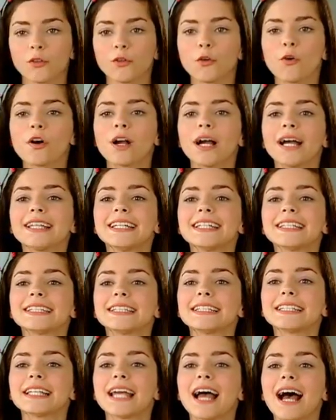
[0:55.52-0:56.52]
Yok
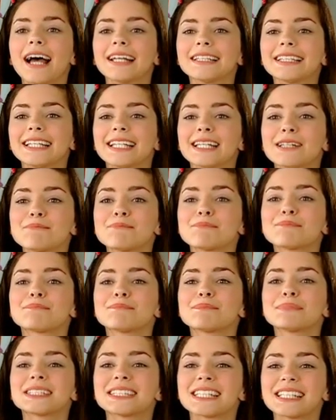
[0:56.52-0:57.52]
hayır, yani
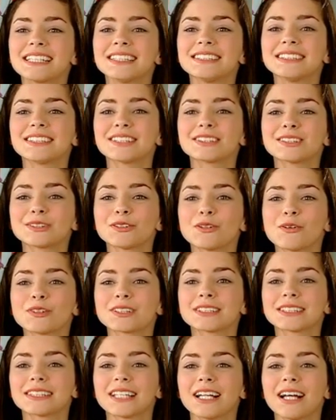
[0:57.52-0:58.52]
bir sakıncası
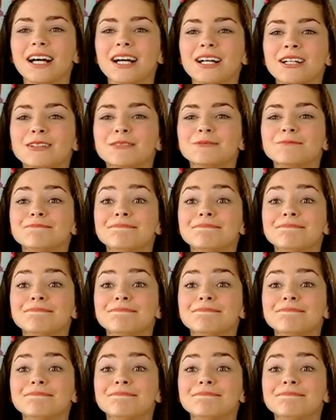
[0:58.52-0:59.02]
yoksa...